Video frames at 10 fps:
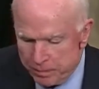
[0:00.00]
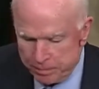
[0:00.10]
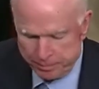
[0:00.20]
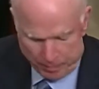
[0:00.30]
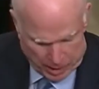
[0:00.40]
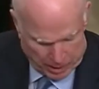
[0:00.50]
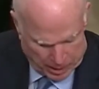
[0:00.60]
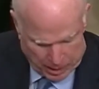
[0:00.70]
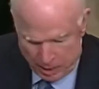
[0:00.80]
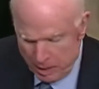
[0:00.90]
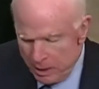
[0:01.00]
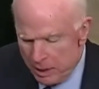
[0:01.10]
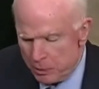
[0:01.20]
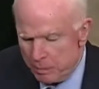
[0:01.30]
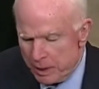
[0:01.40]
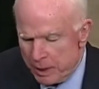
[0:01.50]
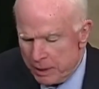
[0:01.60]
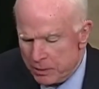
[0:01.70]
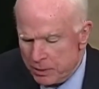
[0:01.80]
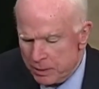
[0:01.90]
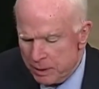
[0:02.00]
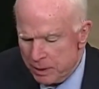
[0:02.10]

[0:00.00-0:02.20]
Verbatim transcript: бюджетную резолюцию по одной причине,